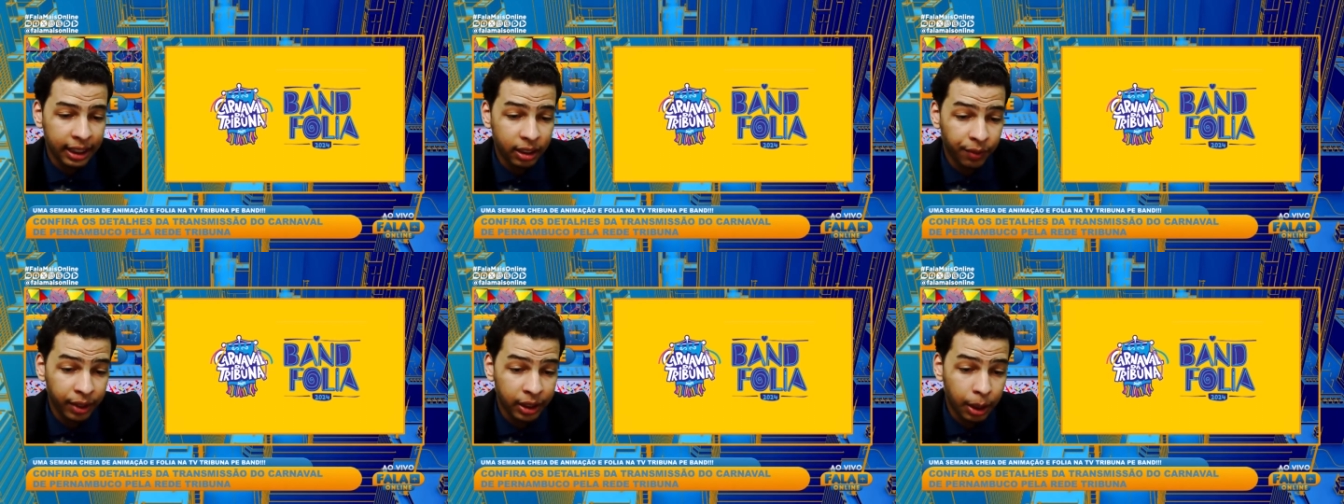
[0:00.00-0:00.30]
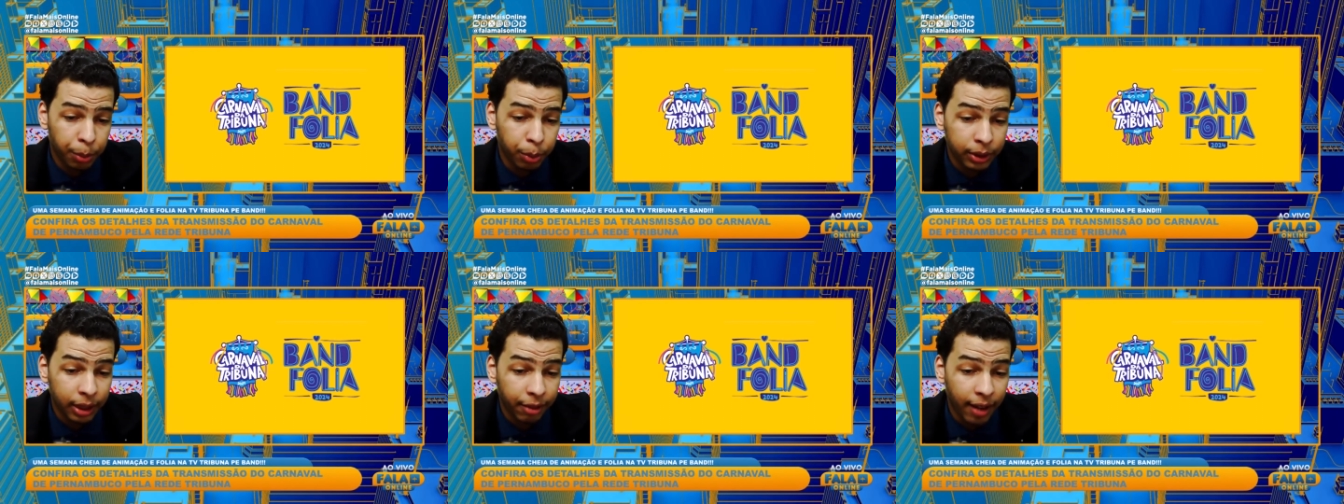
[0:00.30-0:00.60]
TV
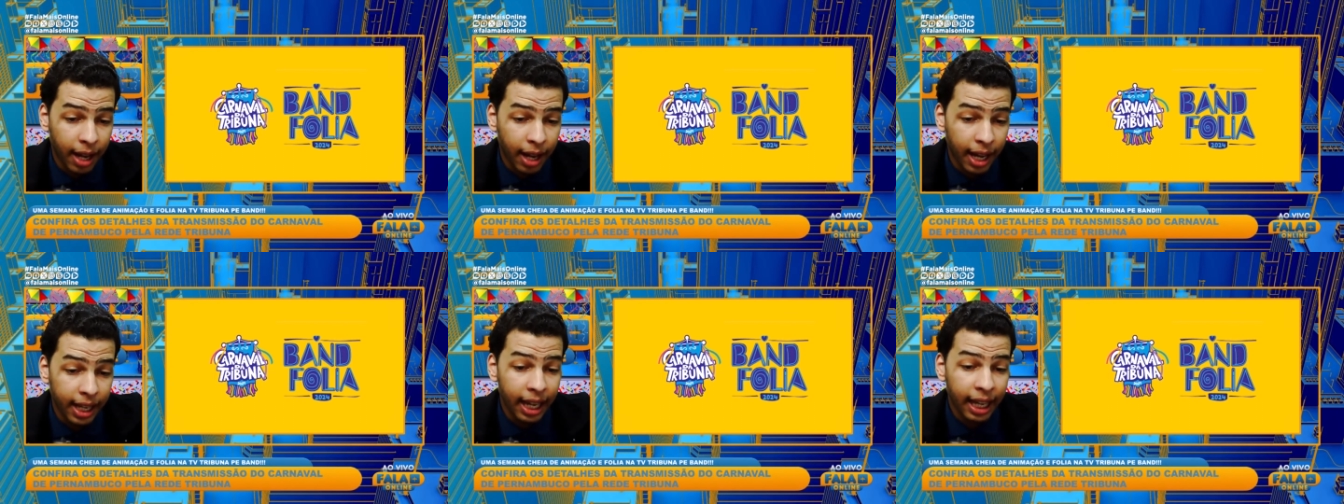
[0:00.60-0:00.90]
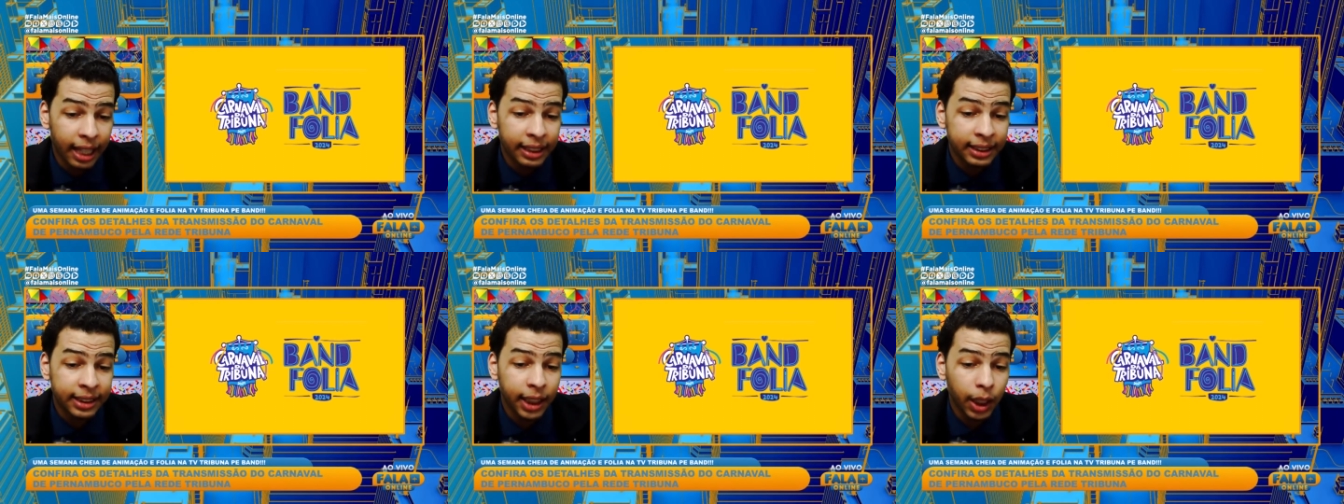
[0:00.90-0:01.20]
Tribuna vai
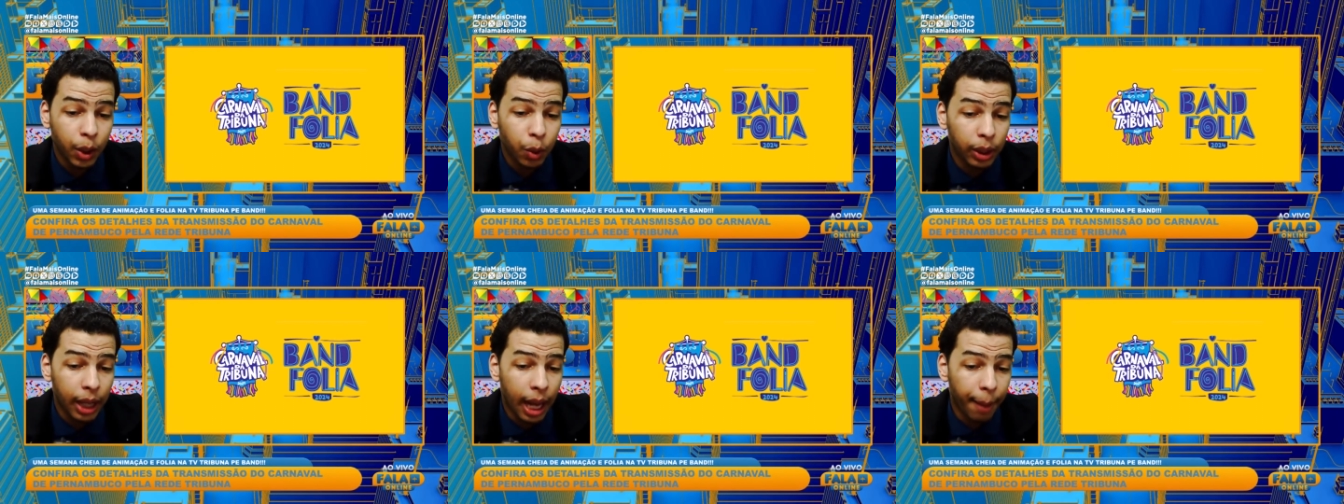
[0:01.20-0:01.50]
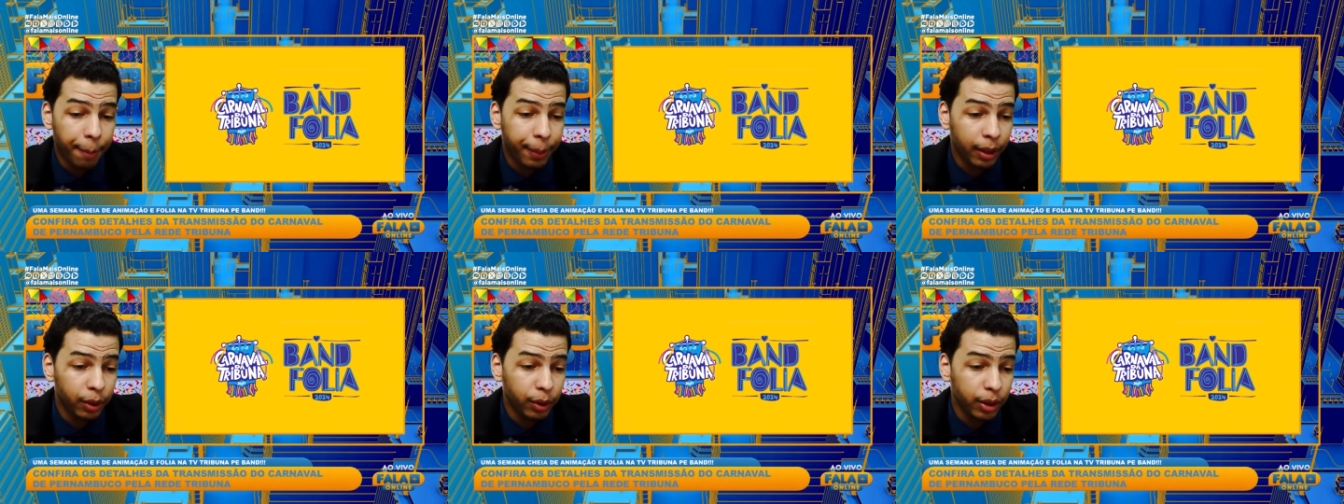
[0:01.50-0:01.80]

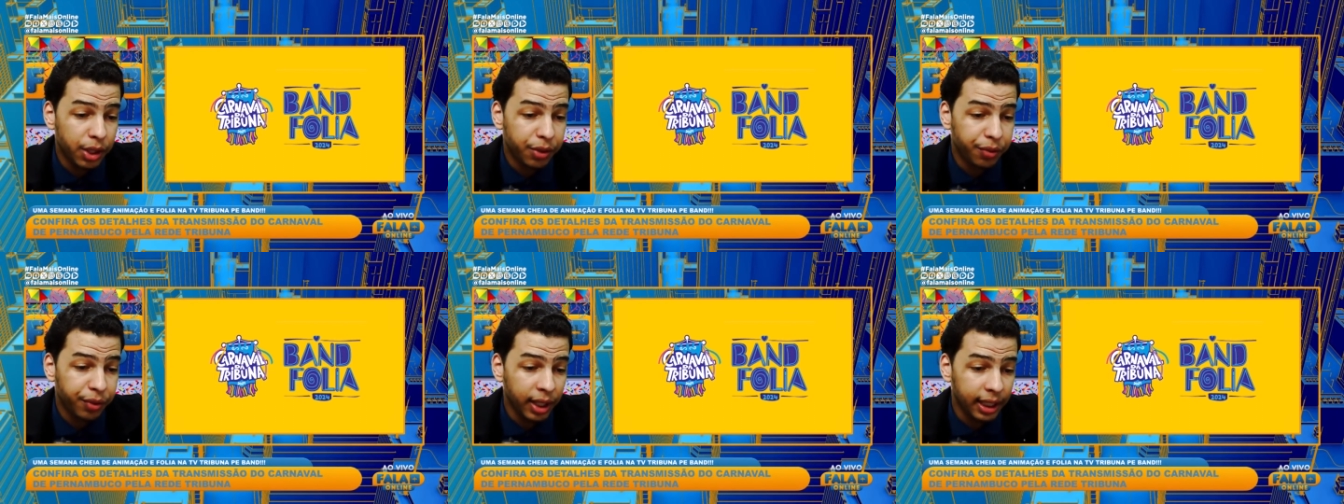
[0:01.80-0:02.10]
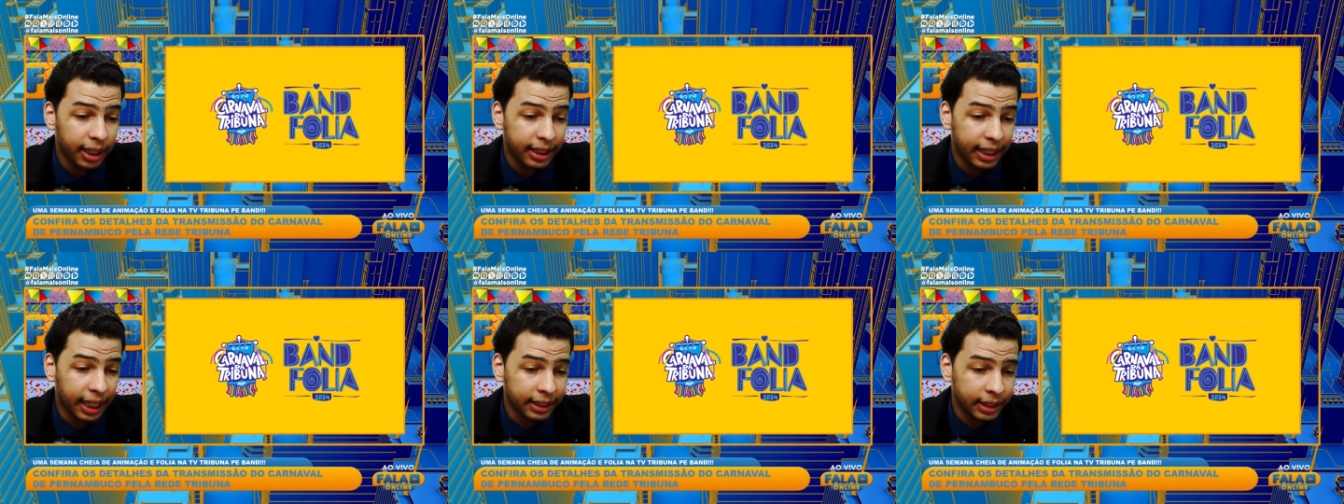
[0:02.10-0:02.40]
circular pelo
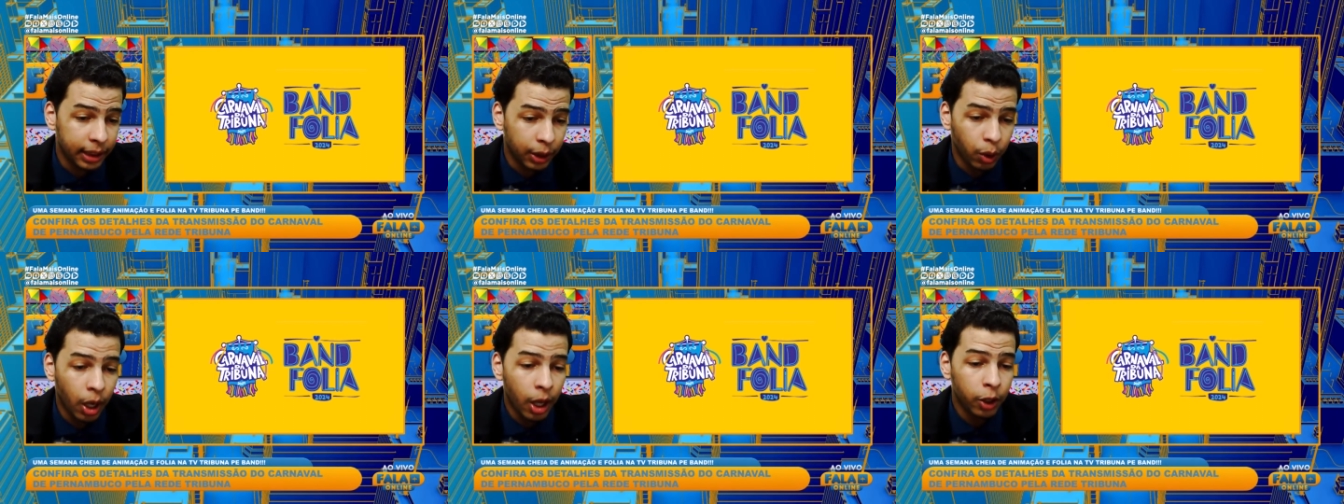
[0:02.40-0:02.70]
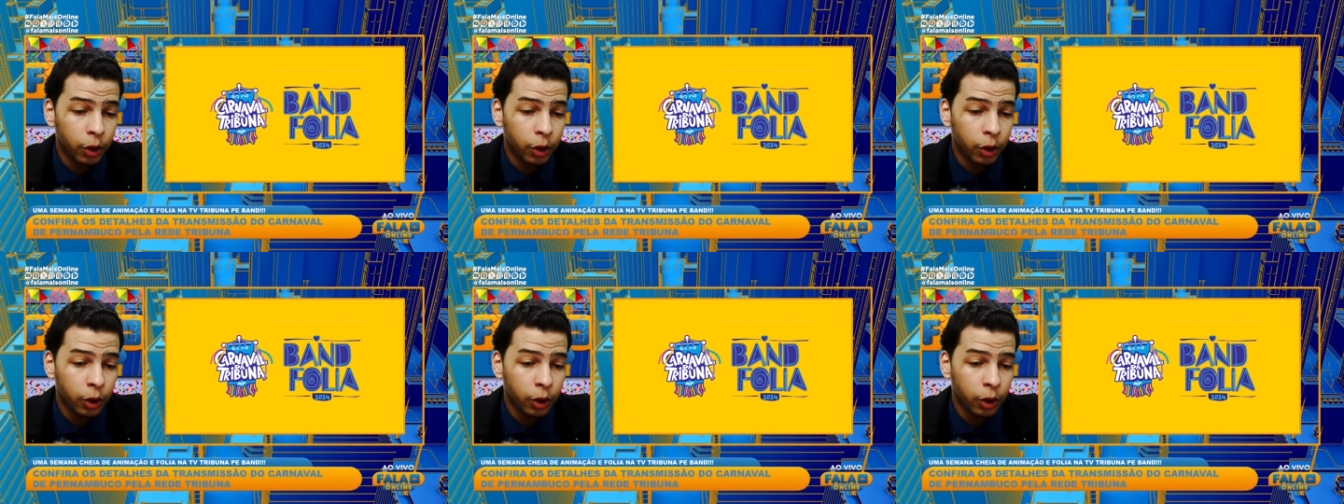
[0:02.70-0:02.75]
desfile, trazendo